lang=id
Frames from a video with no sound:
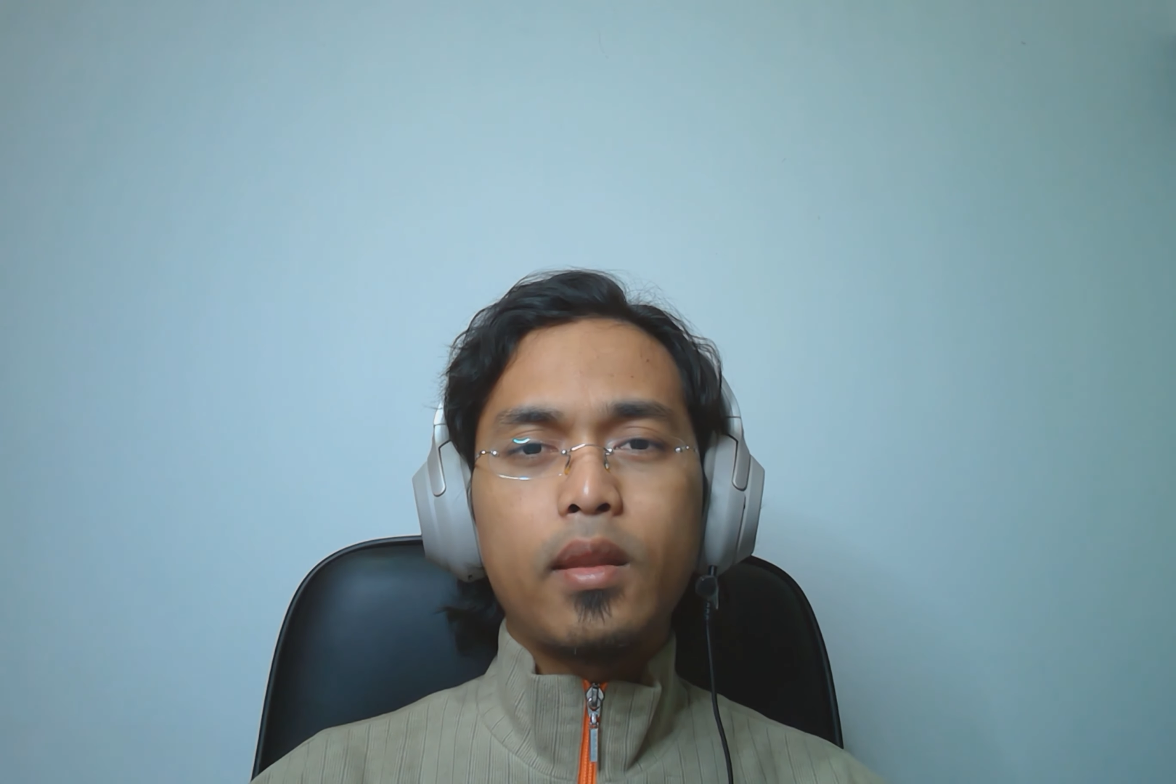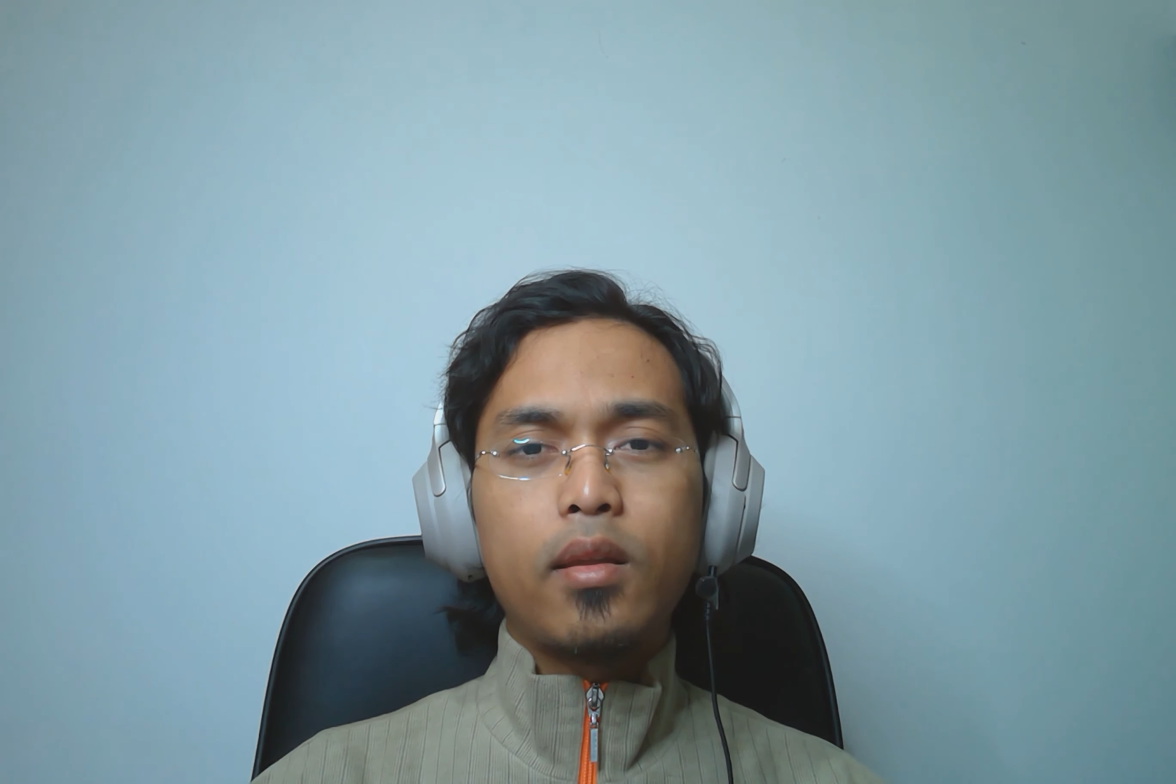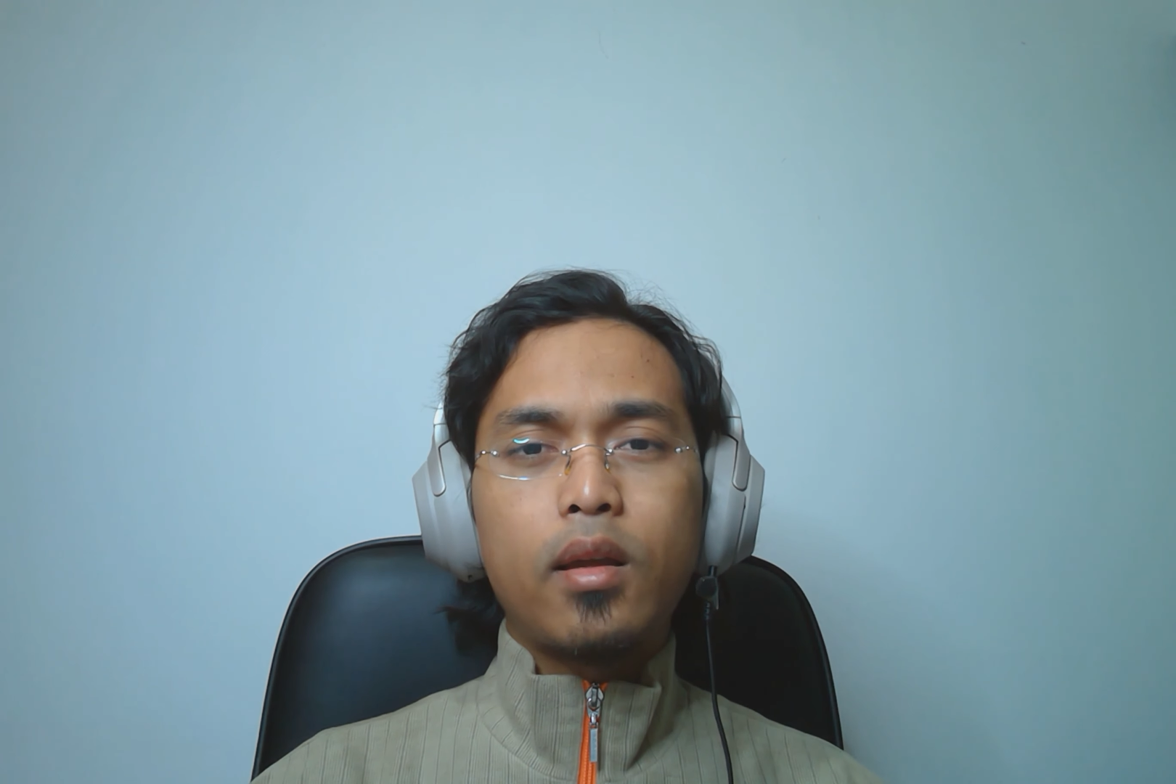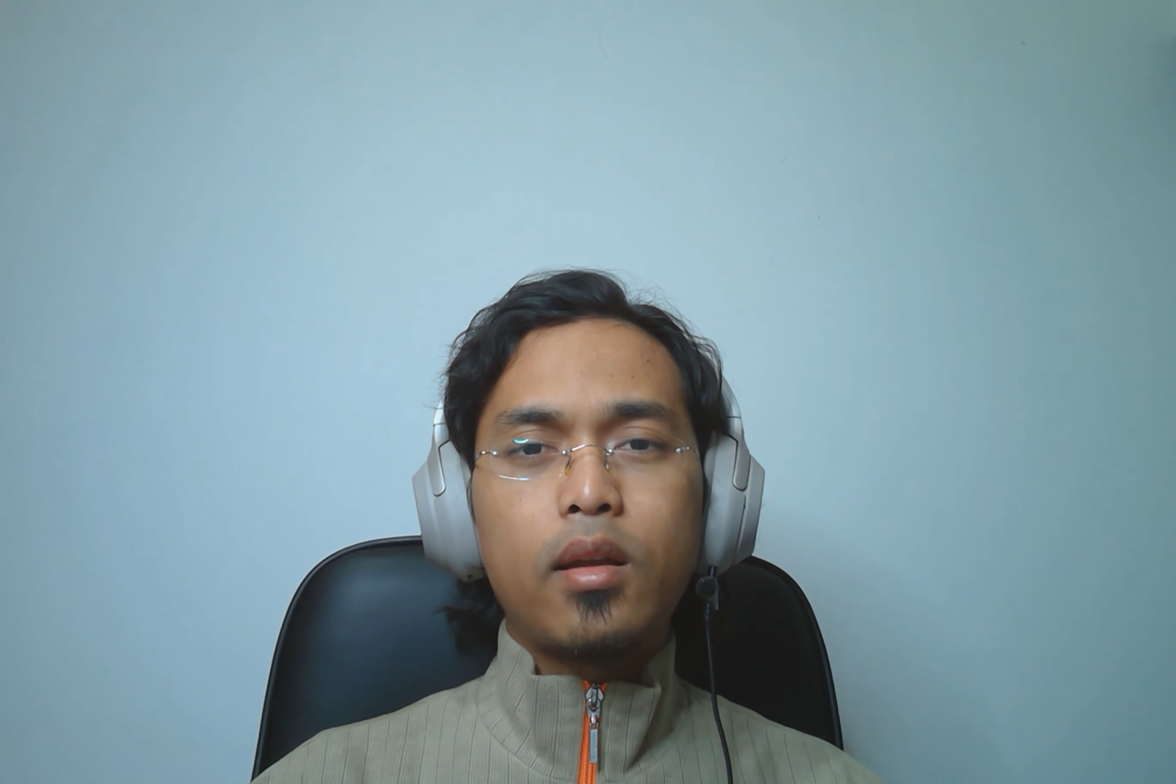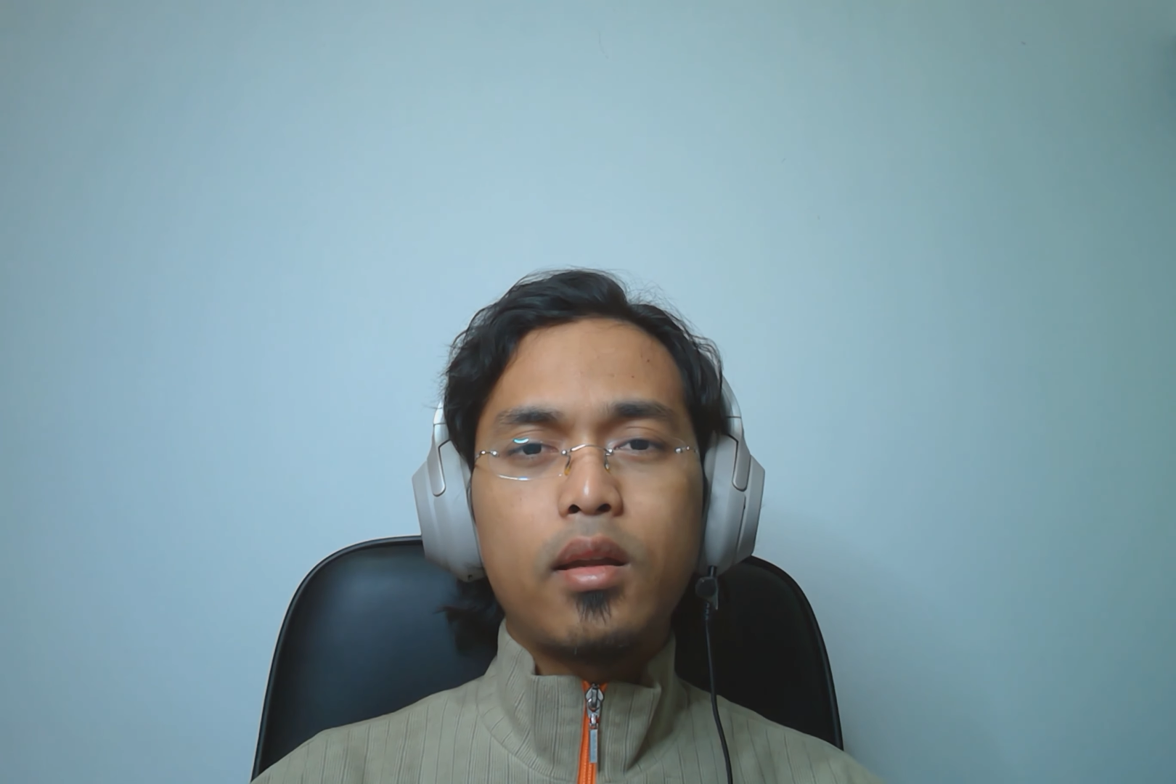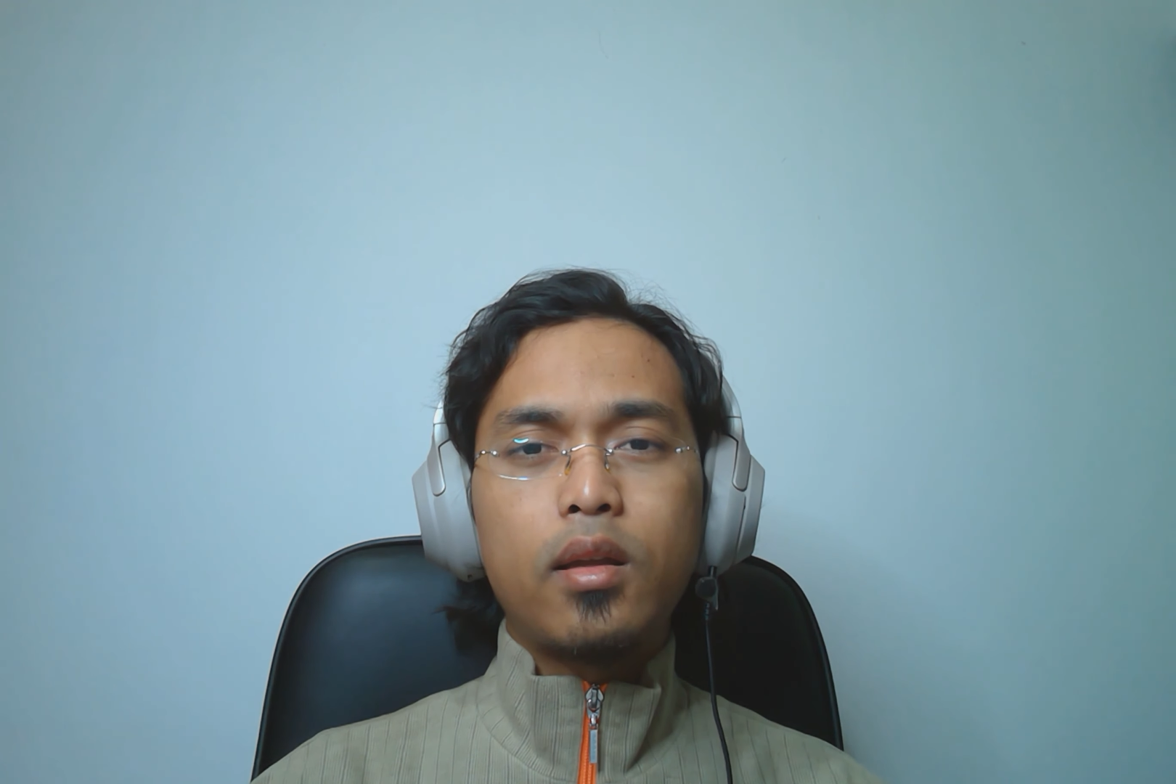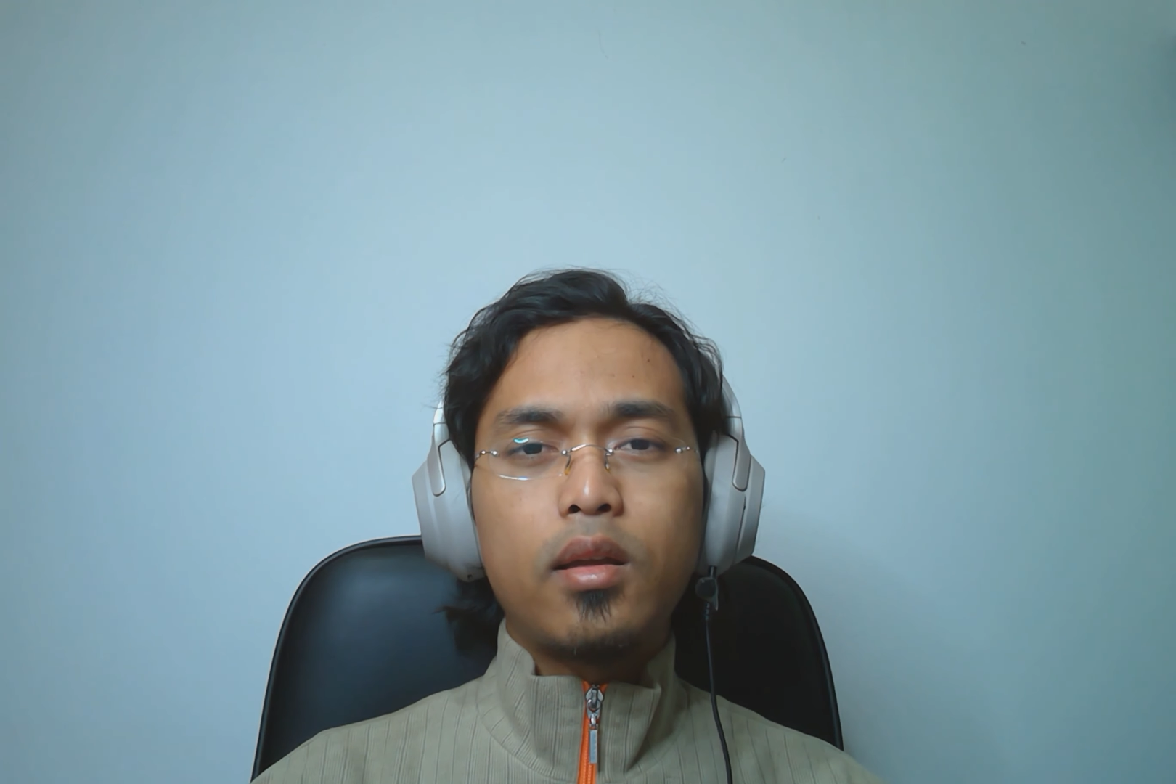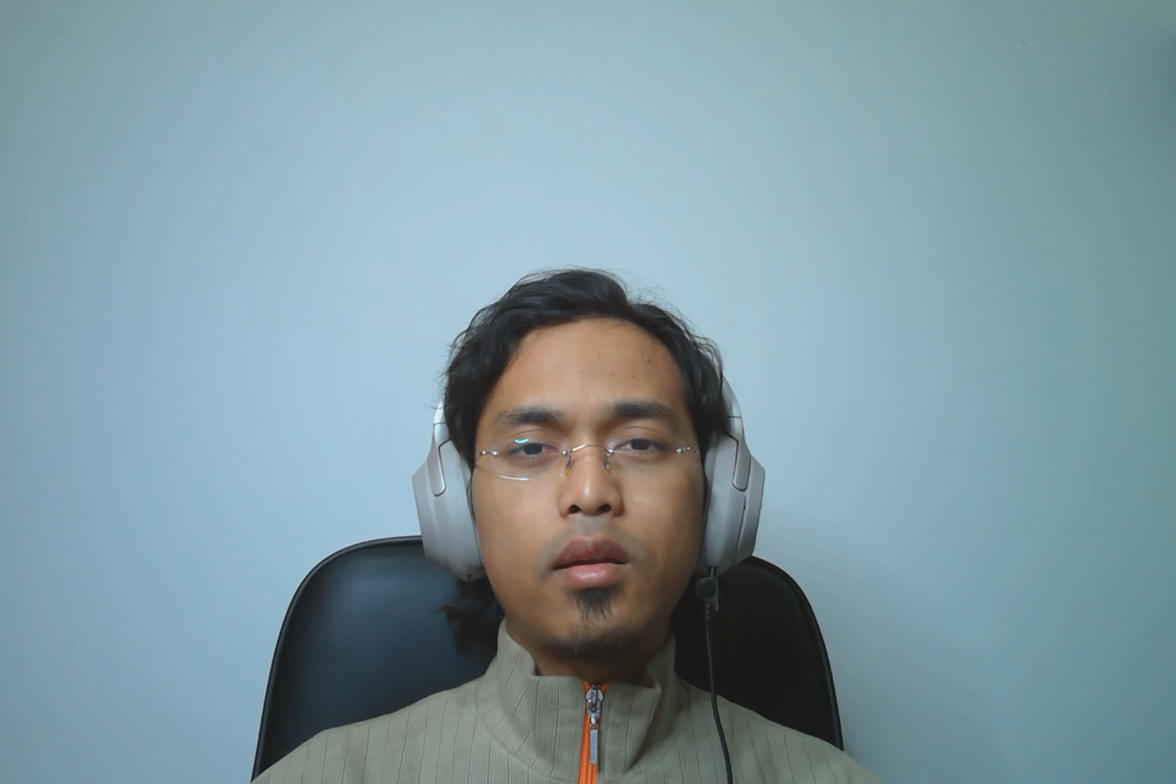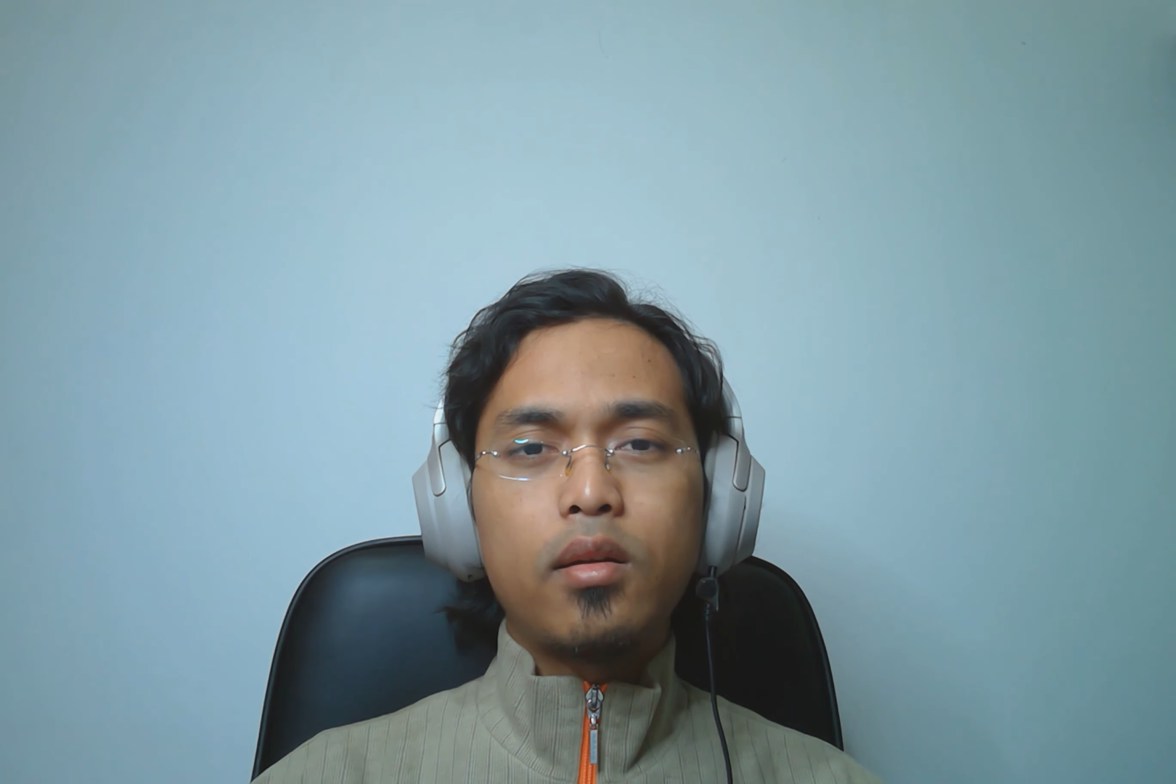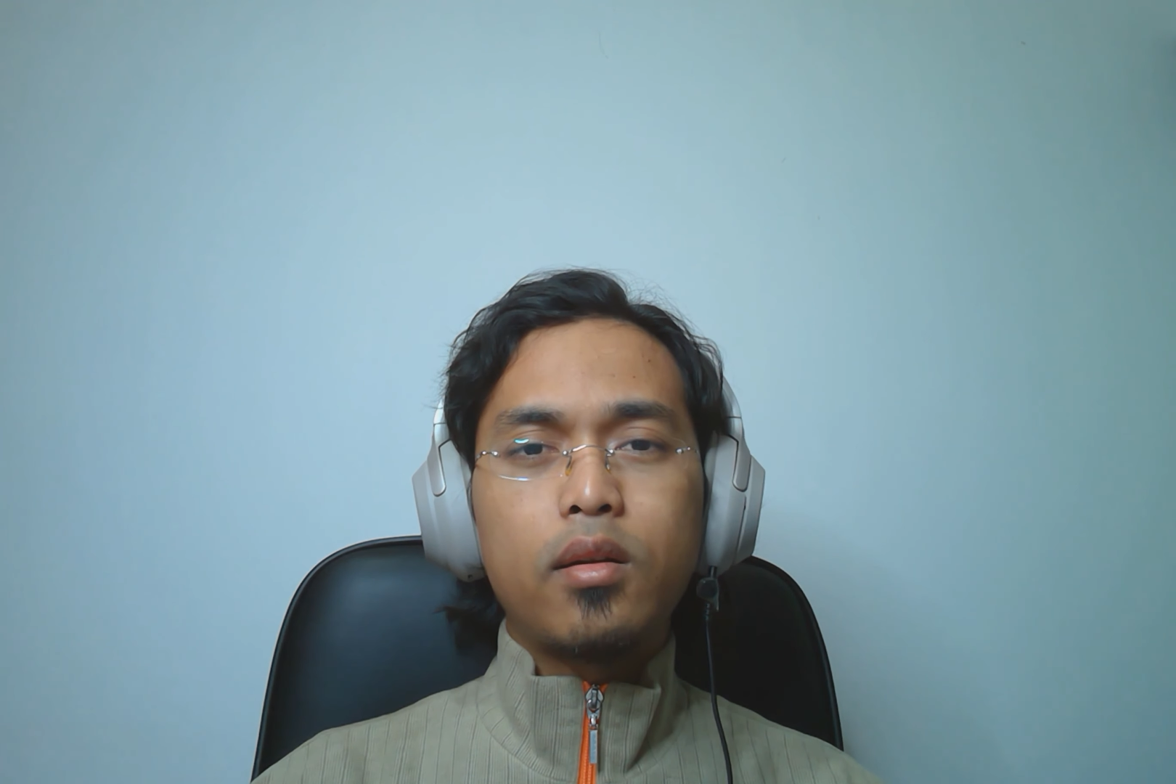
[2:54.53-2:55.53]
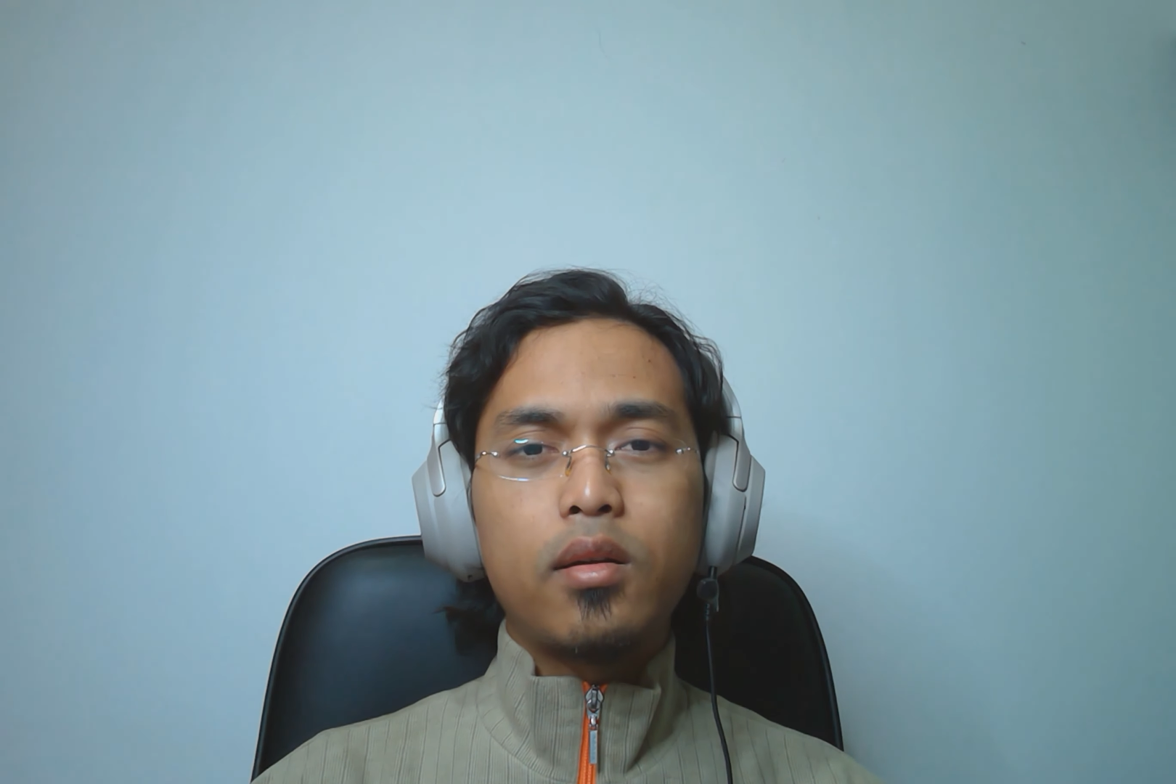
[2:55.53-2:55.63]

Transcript: karena e,